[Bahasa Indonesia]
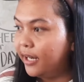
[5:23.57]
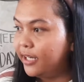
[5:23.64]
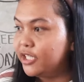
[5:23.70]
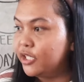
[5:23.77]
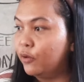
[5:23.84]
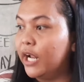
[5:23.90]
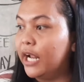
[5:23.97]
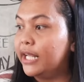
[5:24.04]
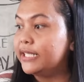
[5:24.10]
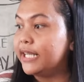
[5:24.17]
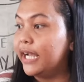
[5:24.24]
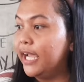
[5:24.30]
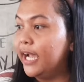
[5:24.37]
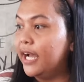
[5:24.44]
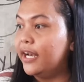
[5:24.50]
di saudara
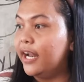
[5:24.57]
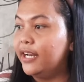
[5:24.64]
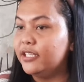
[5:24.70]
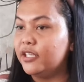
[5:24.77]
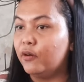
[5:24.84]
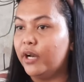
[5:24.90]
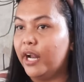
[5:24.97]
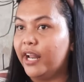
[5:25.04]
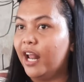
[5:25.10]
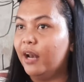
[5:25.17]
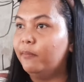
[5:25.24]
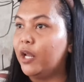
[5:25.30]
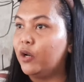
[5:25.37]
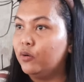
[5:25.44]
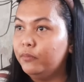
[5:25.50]
saya dari saudara
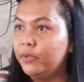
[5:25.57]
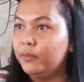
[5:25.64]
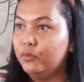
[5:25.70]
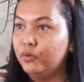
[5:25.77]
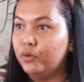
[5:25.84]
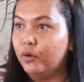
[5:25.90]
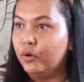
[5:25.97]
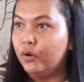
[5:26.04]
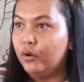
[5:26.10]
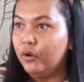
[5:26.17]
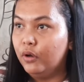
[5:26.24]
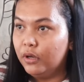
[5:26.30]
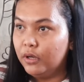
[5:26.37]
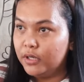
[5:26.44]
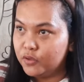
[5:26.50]
almarhum ibu
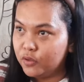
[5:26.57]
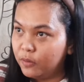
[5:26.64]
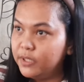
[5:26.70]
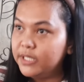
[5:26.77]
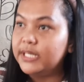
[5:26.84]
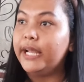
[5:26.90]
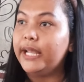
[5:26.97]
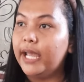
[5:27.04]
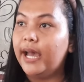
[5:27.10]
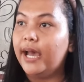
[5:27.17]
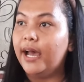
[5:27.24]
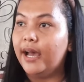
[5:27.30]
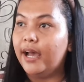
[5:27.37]
suami saya.